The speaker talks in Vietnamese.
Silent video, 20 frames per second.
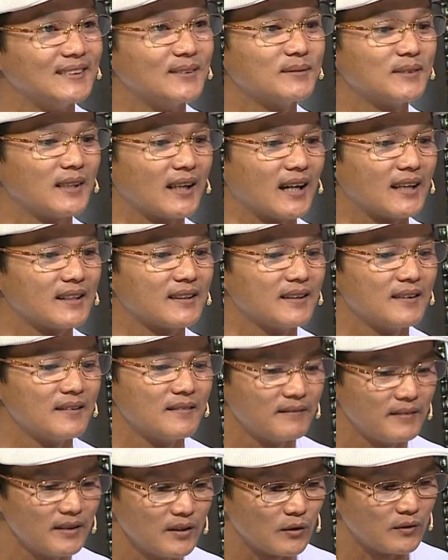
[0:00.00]
đúng rồi anh
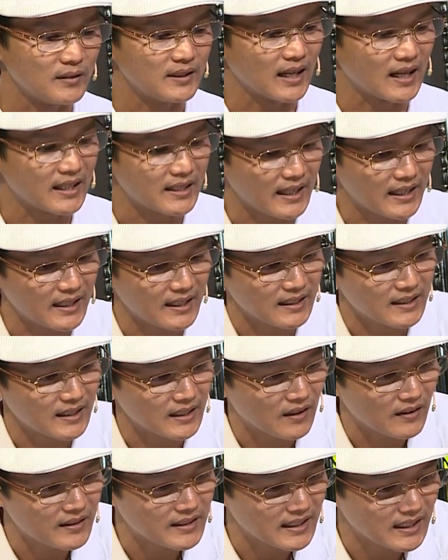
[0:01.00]
ví dụ như ở đây á,
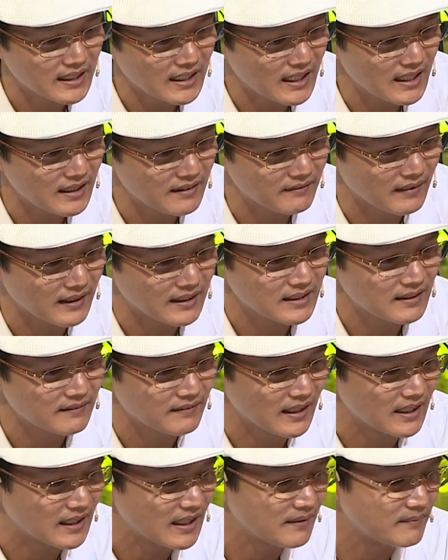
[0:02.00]
thì có những cái hiện vật như
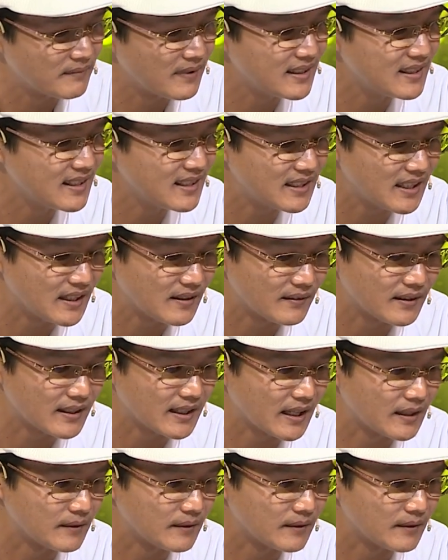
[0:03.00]
vậy em mới giới thiệu cái